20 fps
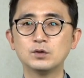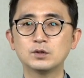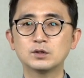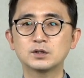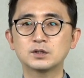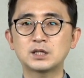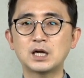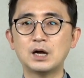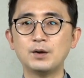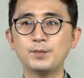그
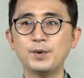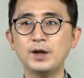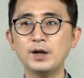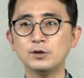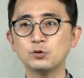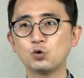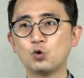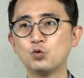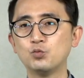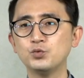다음에
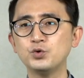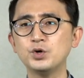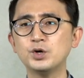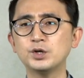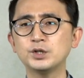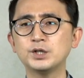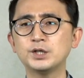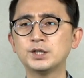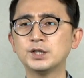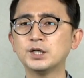
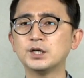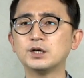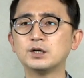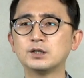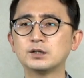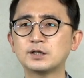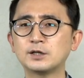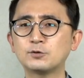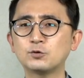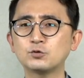노무현이를
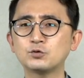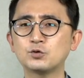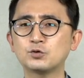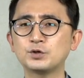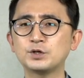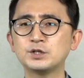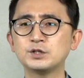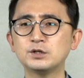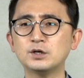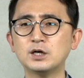대통령으로
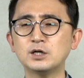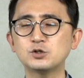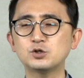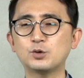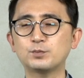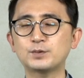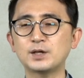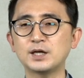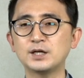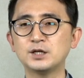인정할 수
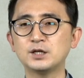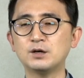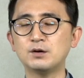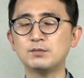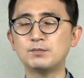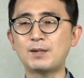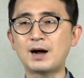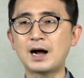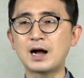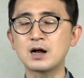없다, 이런
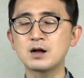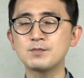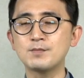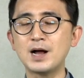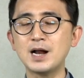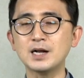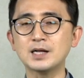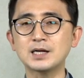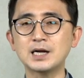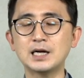
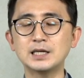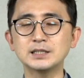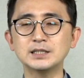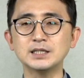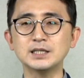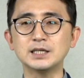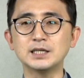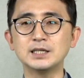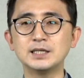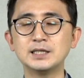
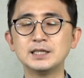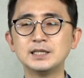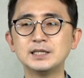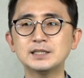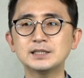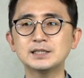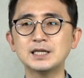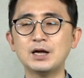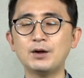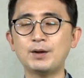막말까지
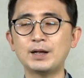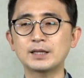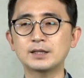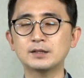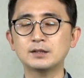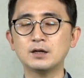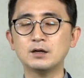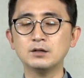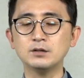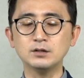
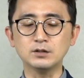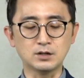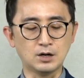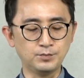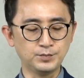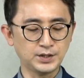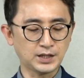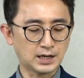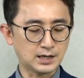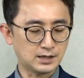일삼았던
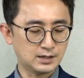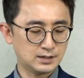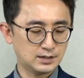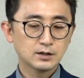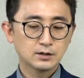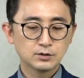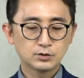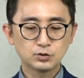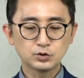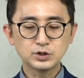겁니다.
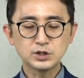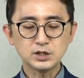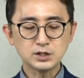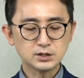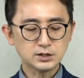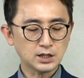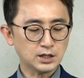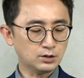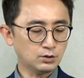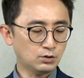그리고
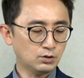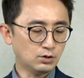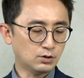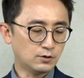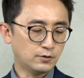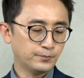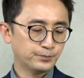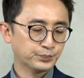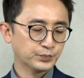실제로